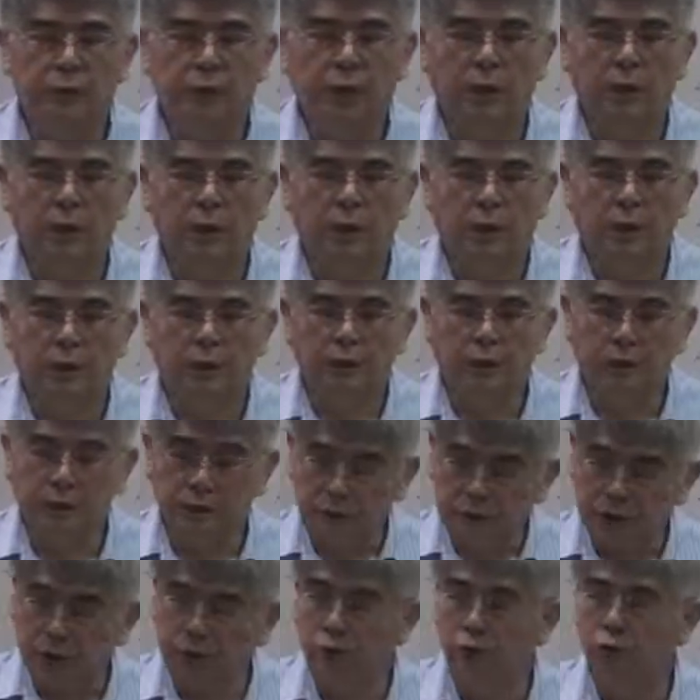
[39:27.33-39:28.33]
这样的话呢，
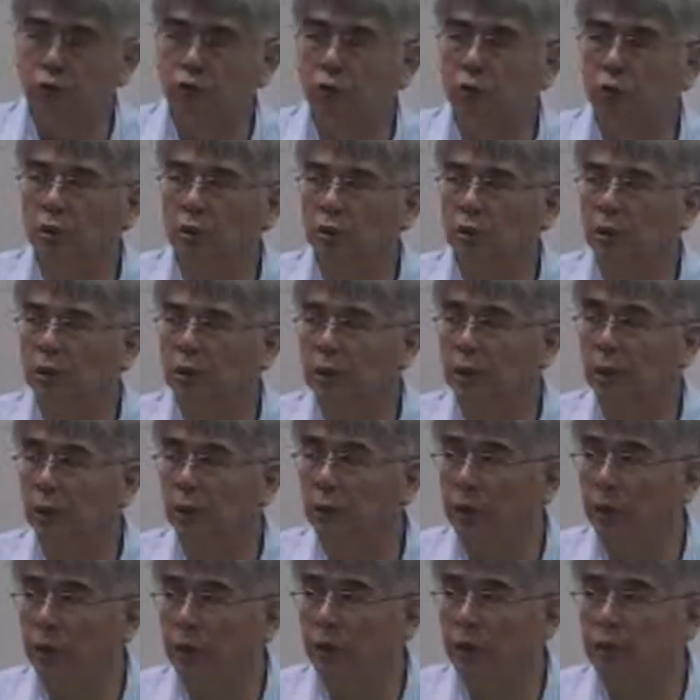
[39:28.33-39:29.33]
你再去做
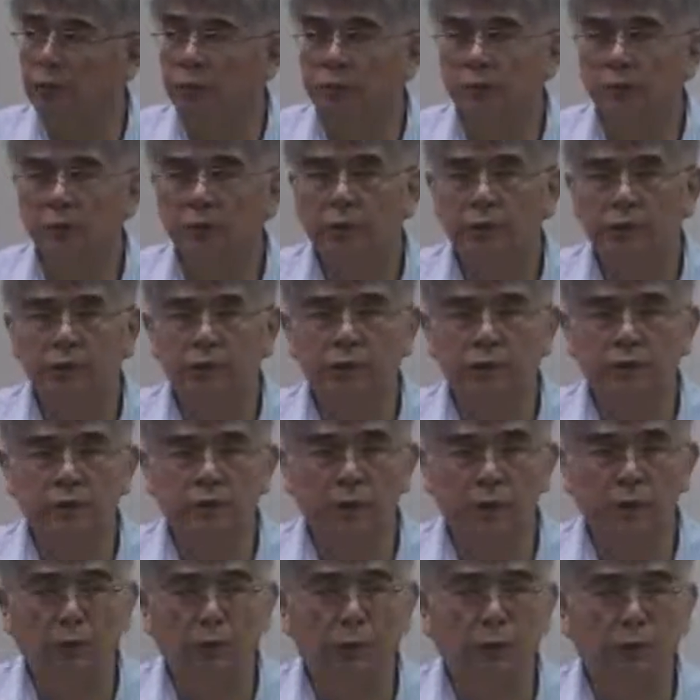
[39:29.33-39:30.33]
相关
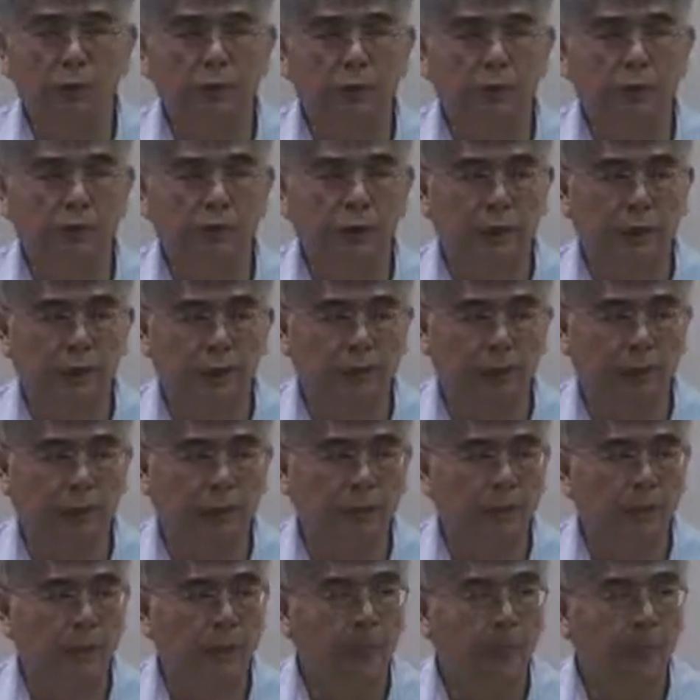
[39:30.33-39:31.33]
自相关的检
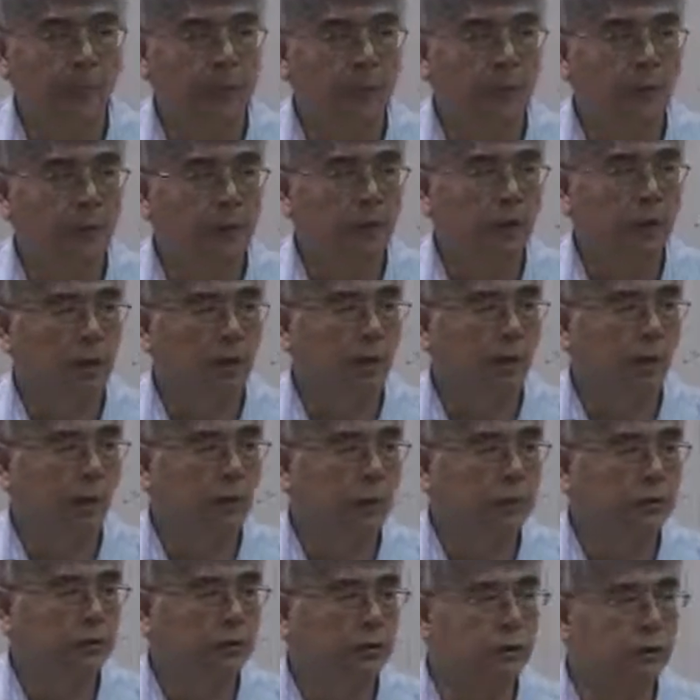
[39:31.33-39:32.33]

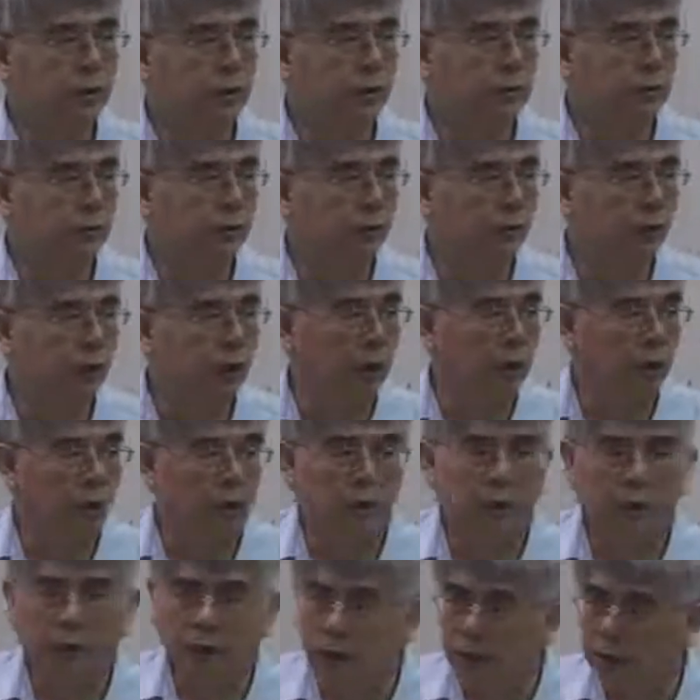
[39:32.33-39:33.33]
定，Durbin-Watson test 的话
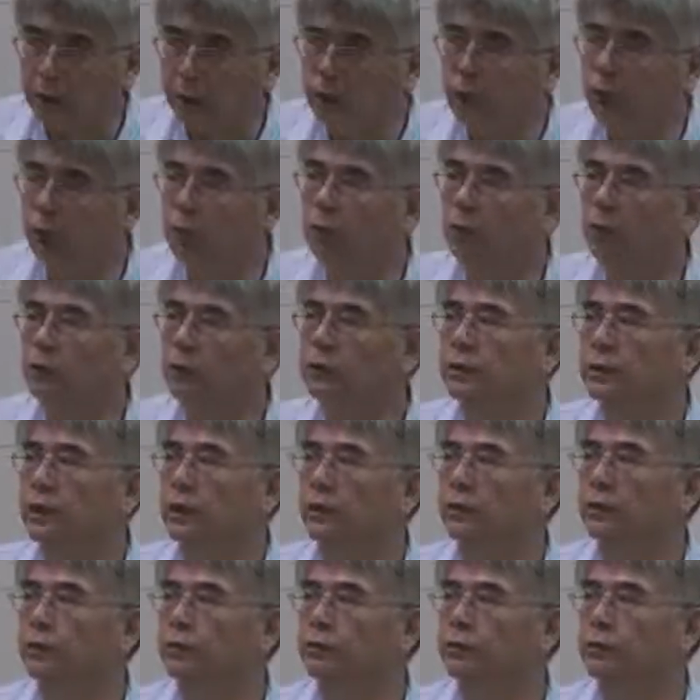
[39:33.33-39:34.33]
呢，可能就不会
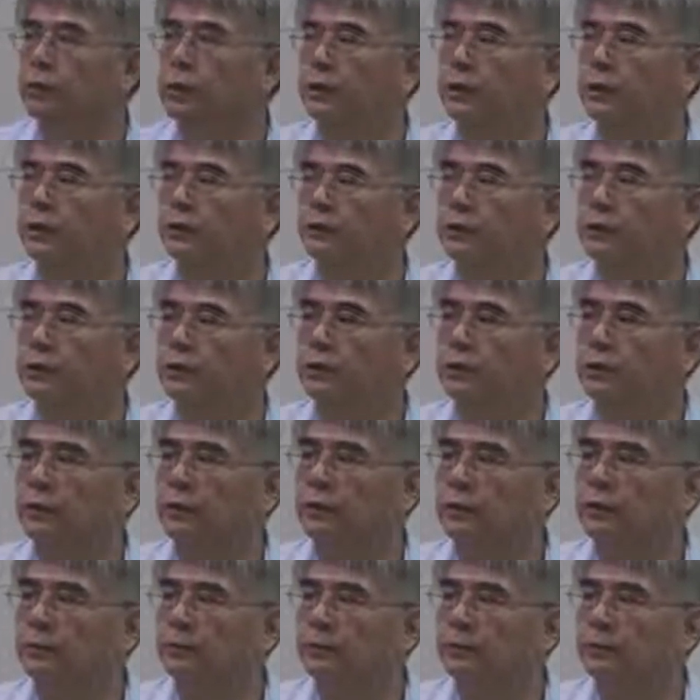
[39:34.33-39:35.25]
再有那种现象发生。